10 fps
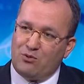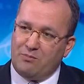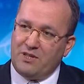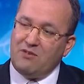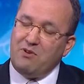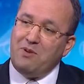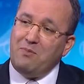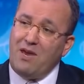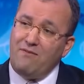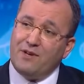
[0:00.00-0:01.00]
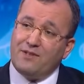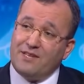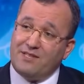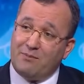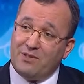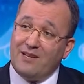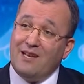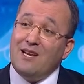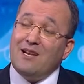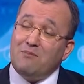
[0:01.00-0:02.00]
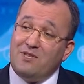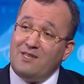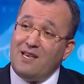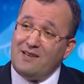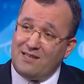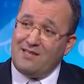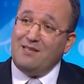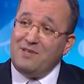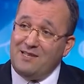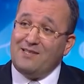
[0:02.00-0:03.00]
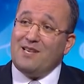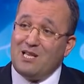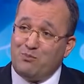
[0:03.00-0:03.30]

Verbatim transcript: topladık ve bir beyin fırtınası yaptık. Size nasıl bir lisans